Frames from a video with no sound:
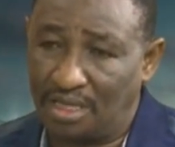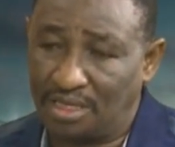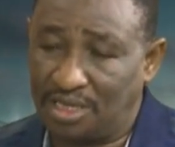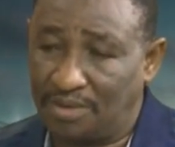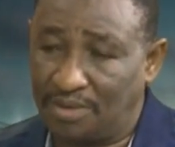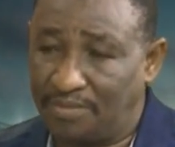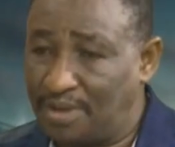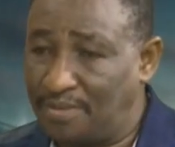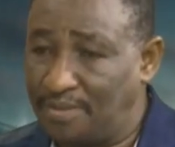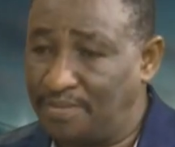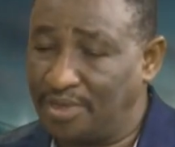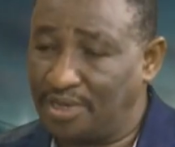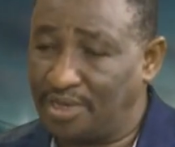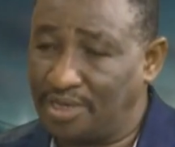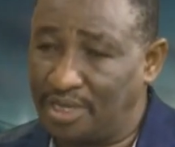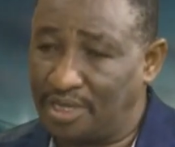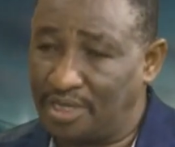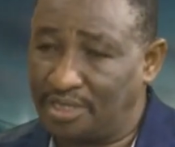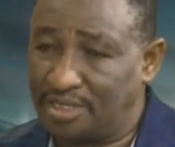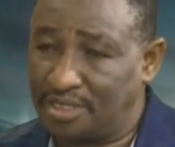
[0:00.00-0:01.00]
الشباب آه،
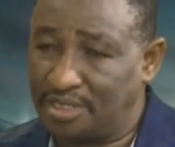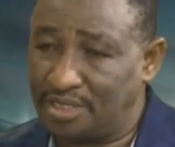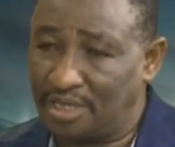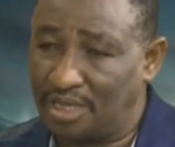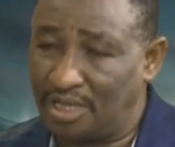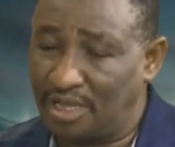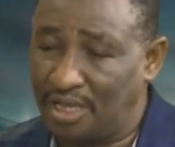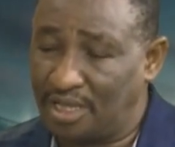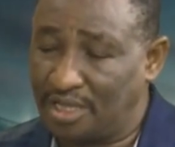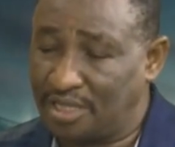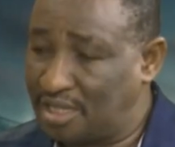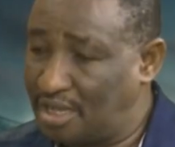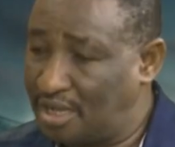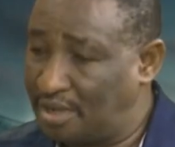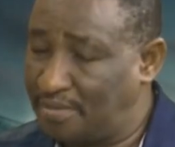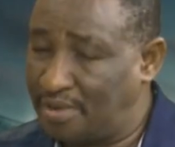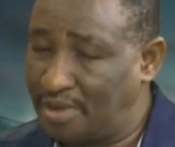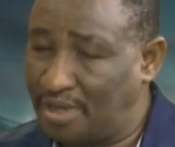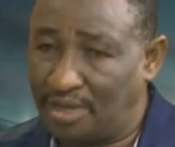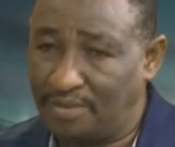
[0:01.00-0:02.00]
بقيادة
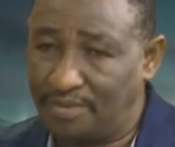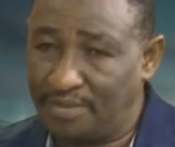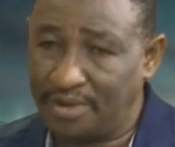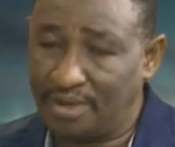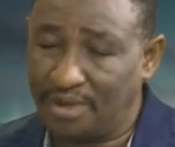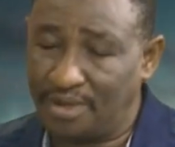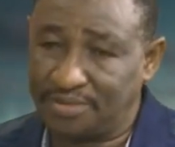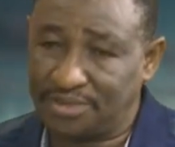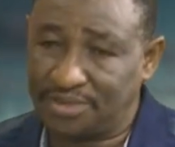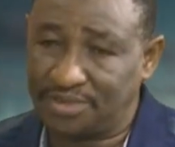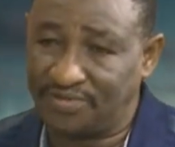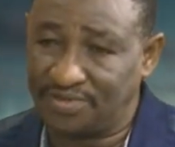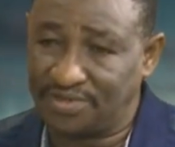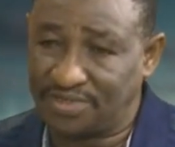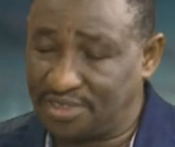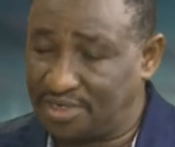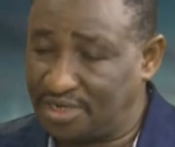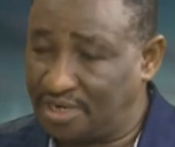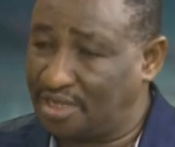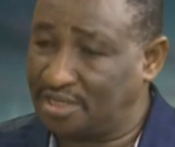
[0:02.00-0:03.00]
هتان بهابري أمس في
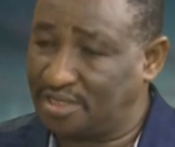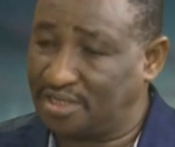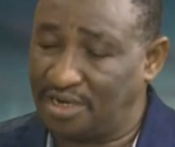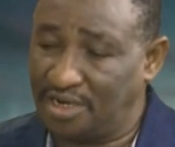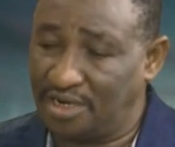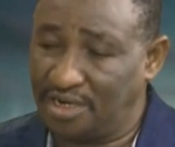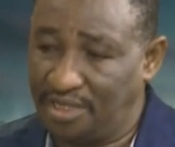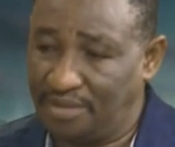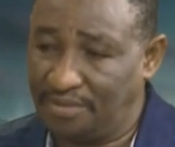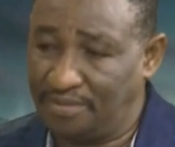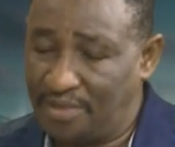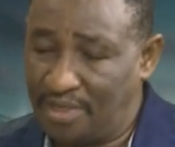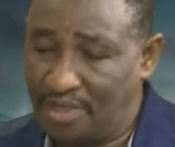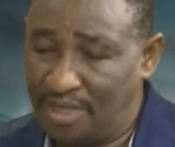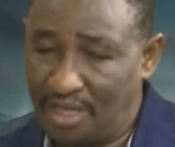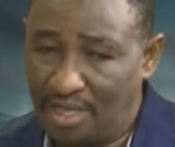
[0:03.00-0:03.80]
صناعة اللعب